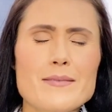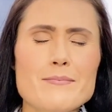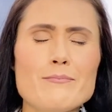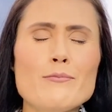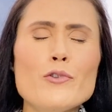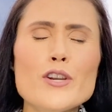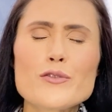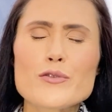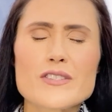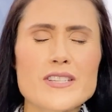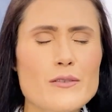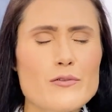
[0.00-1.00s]

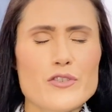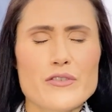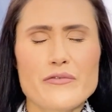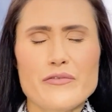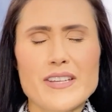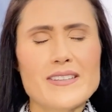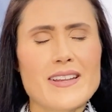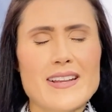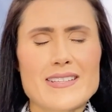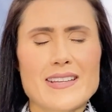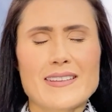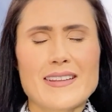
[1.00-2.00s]
muitos anos de vida
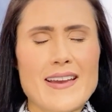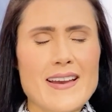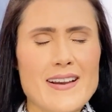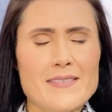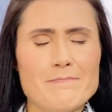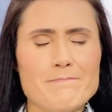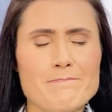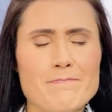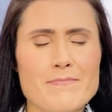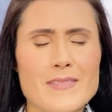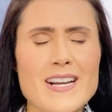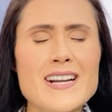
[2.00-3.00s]
nessa terra
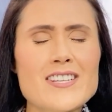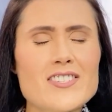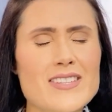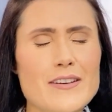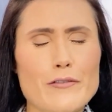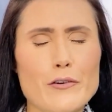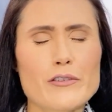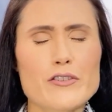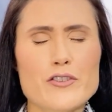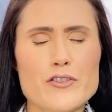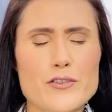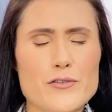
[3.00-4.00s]
antes da volta
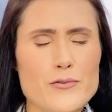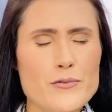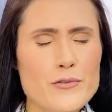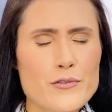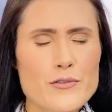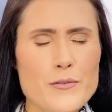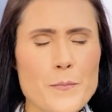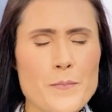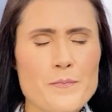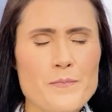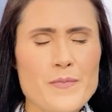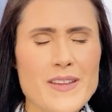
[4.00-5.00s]
de Jesus
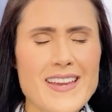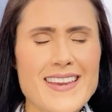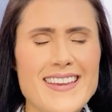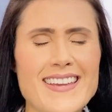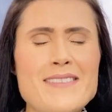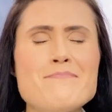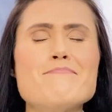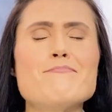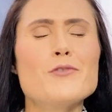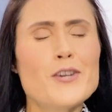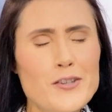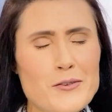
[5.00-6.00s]
e
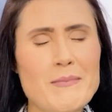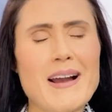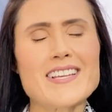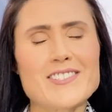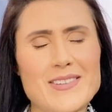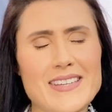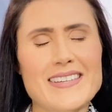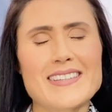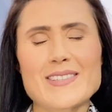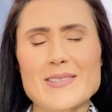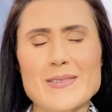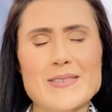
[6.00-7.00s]
muito mais do que
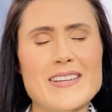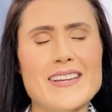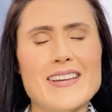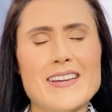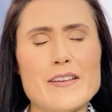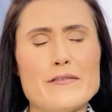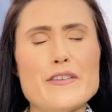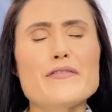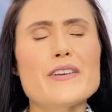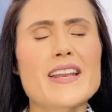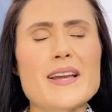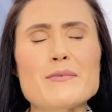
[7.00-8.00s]
isso,
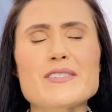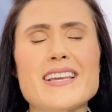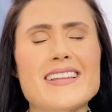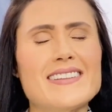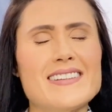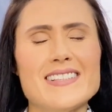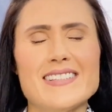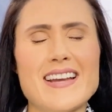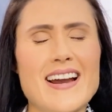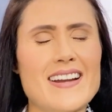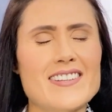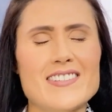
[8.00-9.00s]
viveremos a
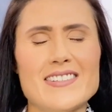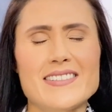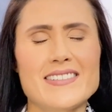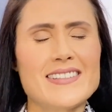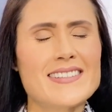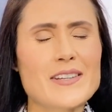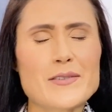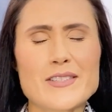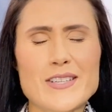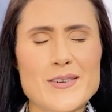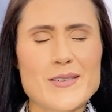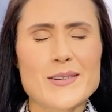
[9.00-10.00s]
eternidade. Então,
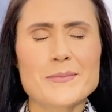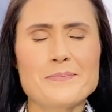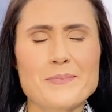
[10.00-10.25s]
Senhor,